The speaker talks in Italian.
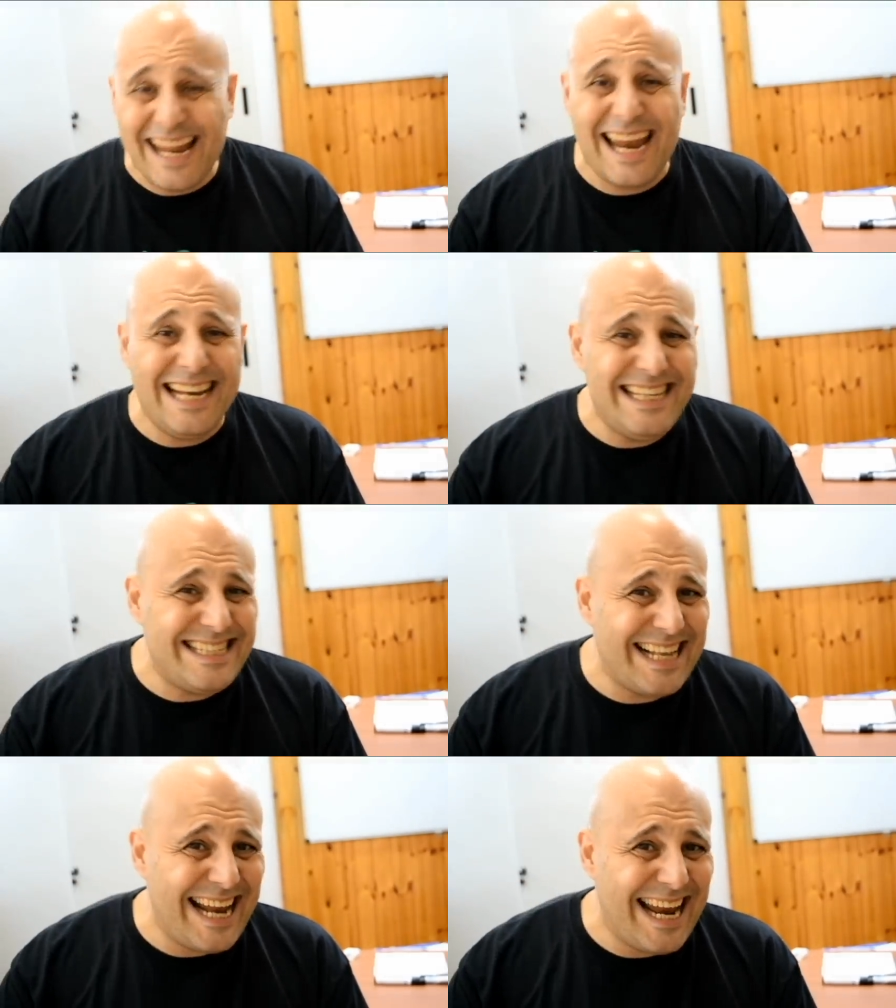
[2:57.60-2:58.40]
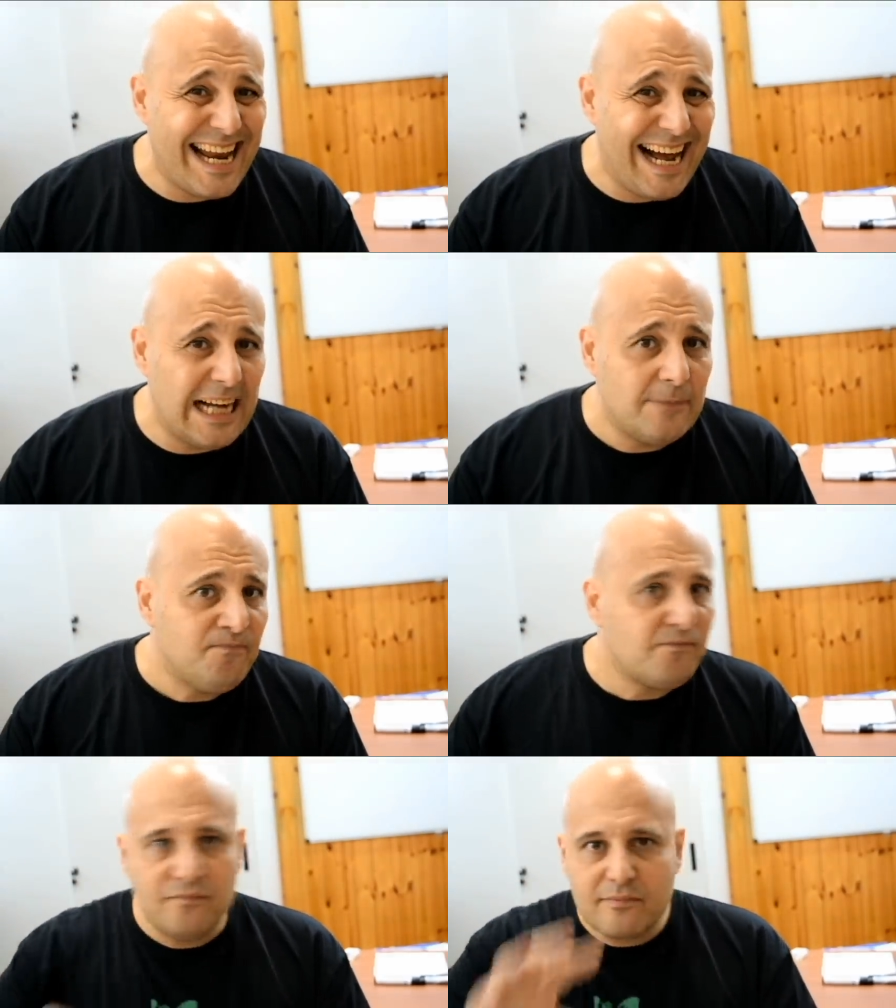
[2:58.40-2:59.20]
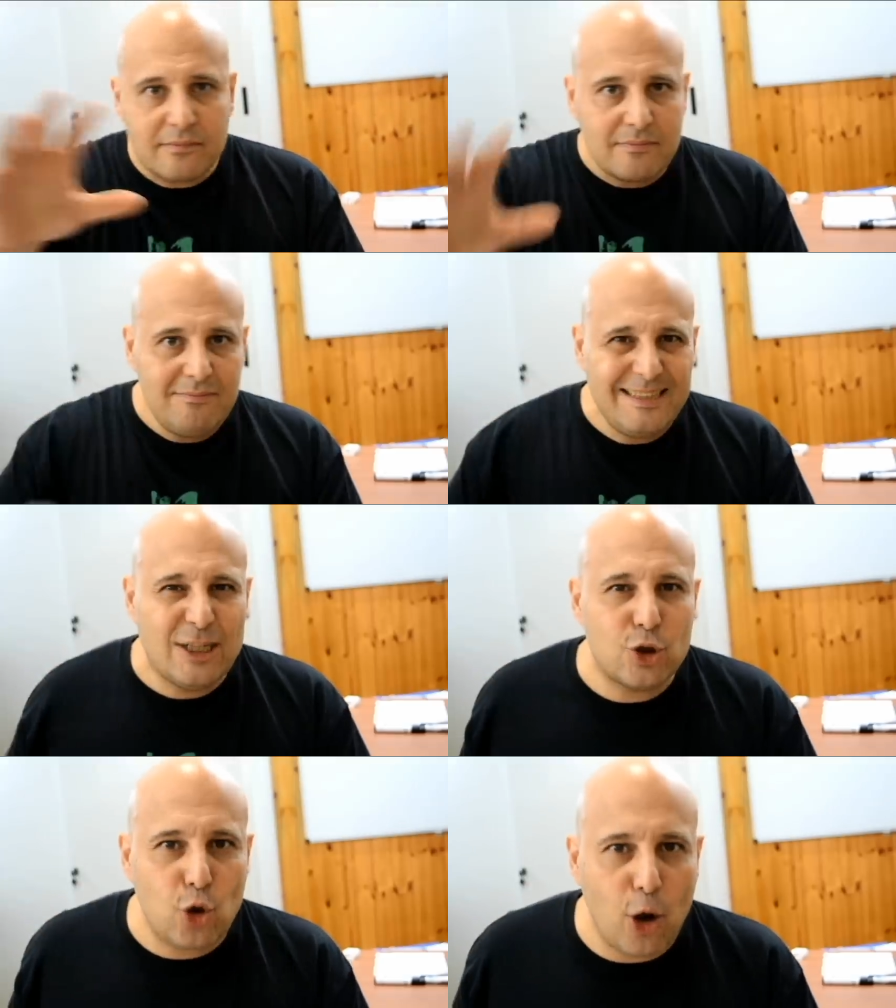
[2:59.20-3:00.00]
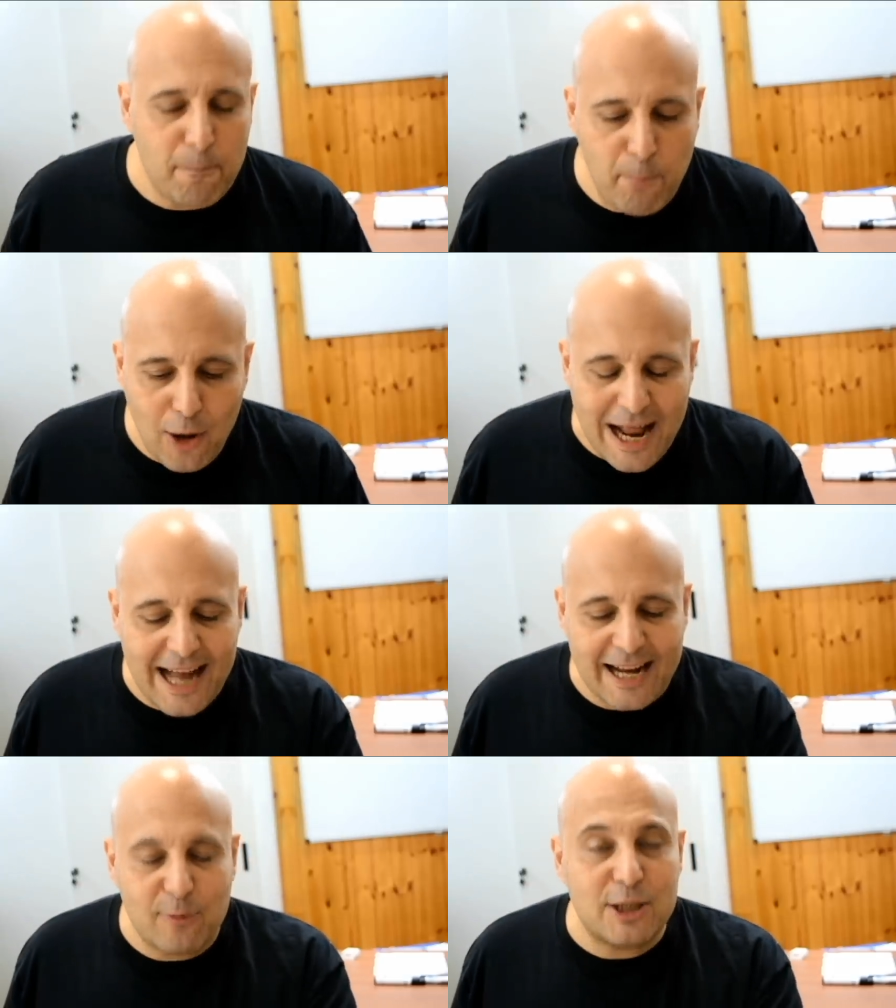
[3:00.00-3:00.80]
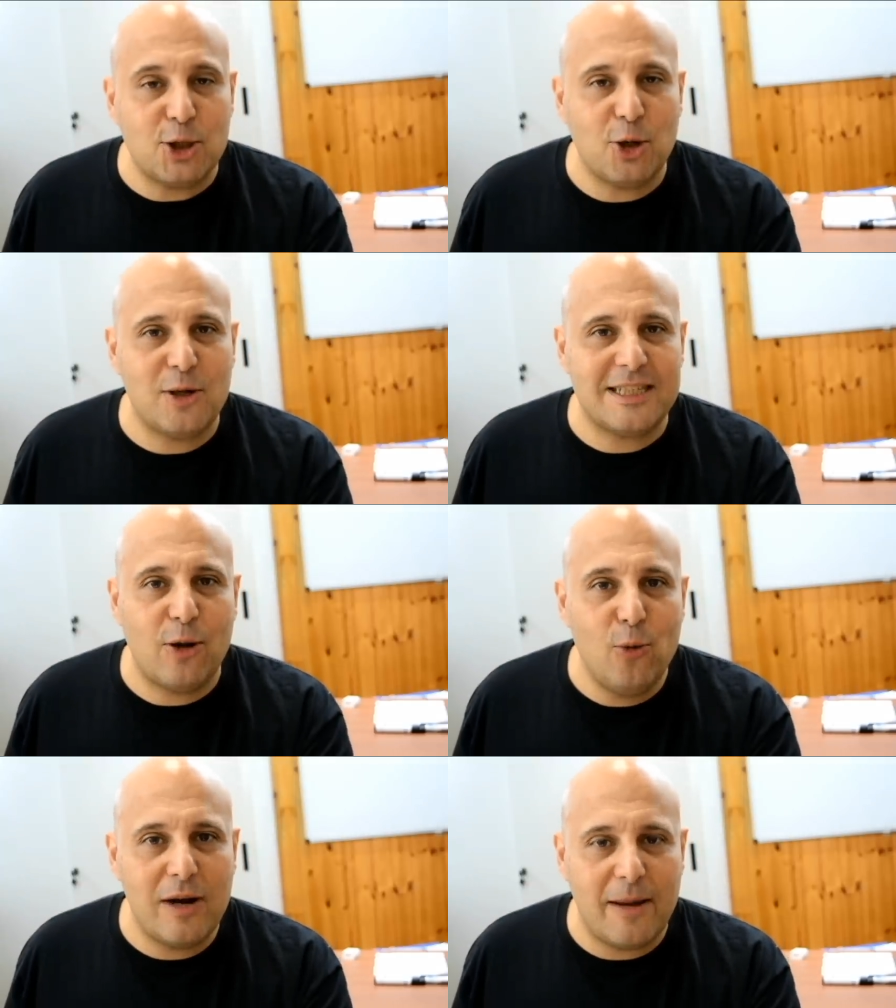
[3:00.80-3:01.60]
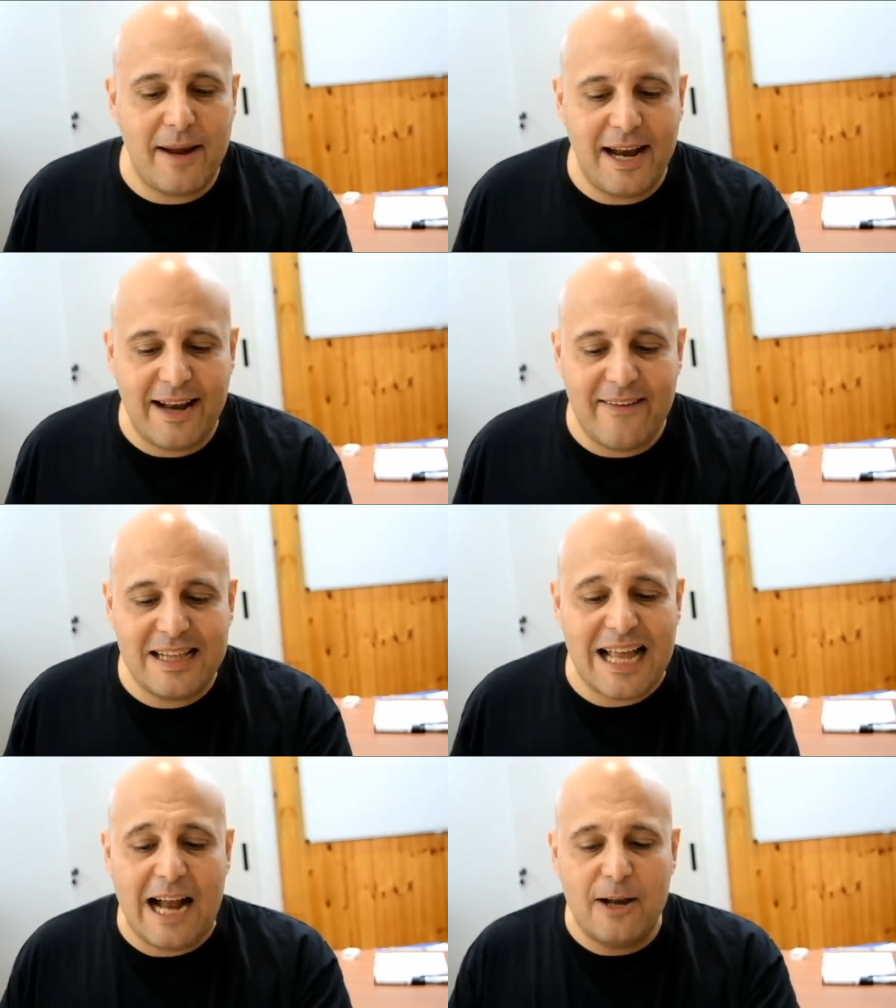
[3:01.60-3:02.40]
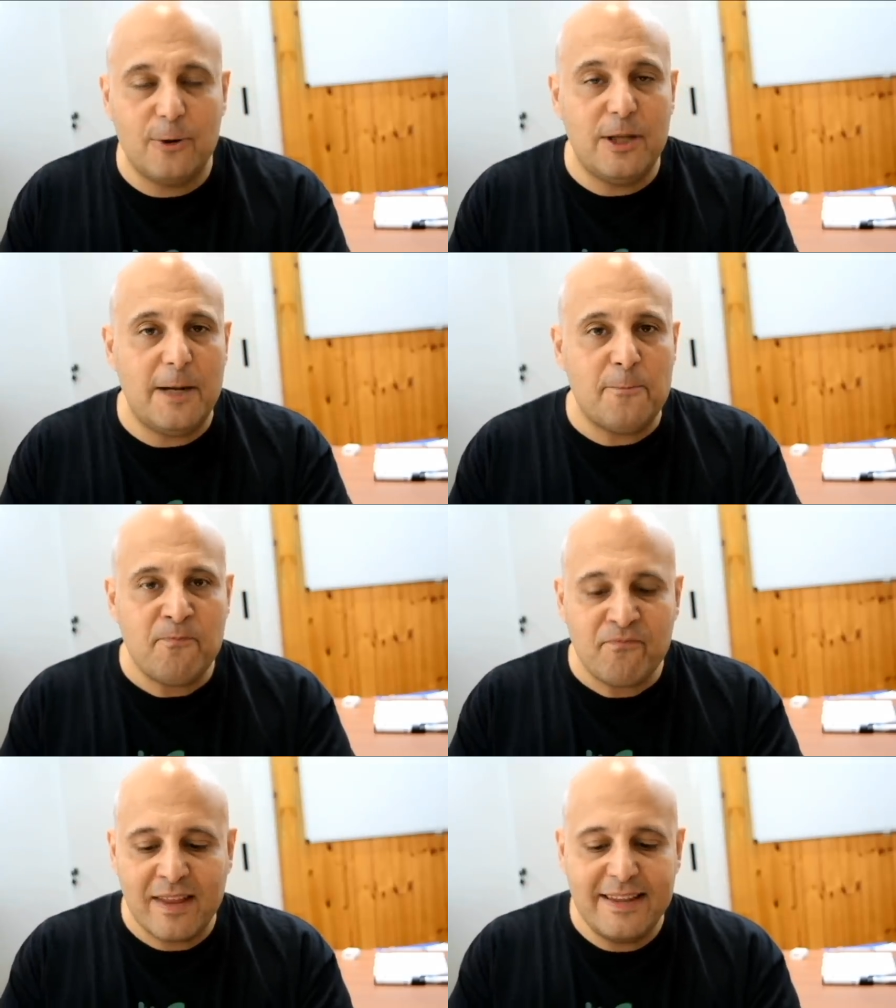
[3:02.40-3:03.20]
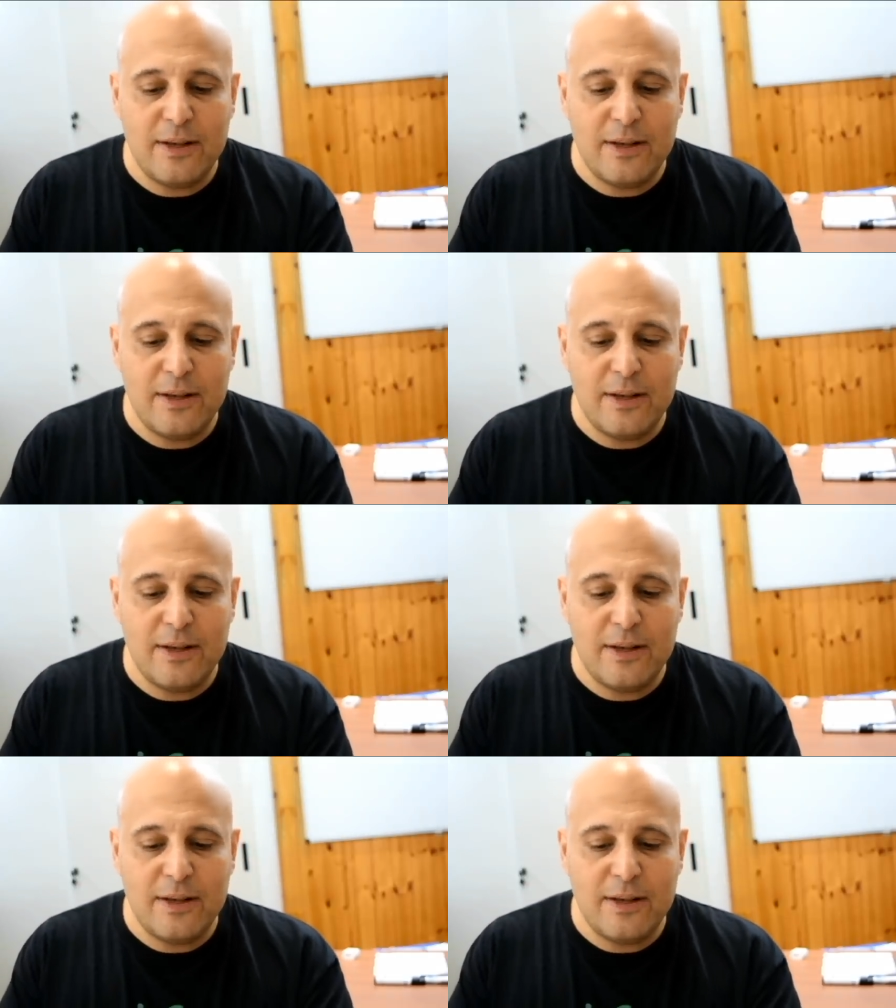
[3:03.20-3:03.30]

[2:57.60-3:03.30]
inizierei a scorporare questo, questa lunga mail nel dettaglio di, di